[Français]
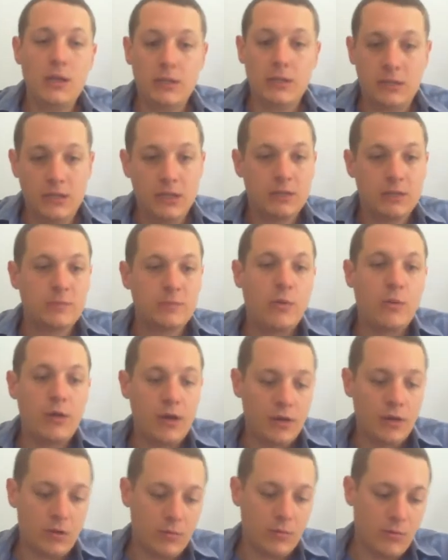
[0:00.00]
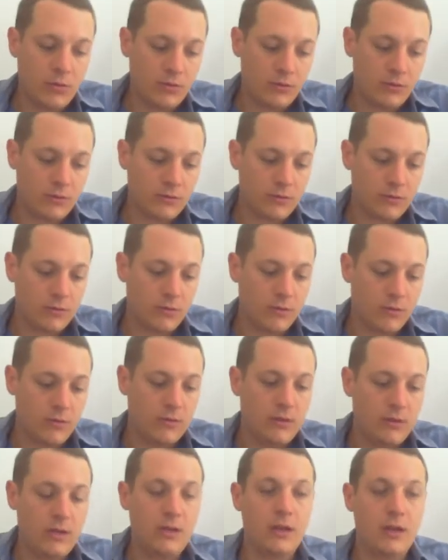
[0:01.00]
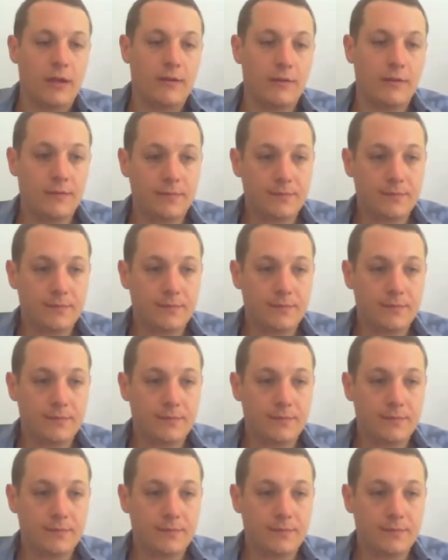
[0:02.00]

et c'est à ce moment-là que commence euh, l'Iliade.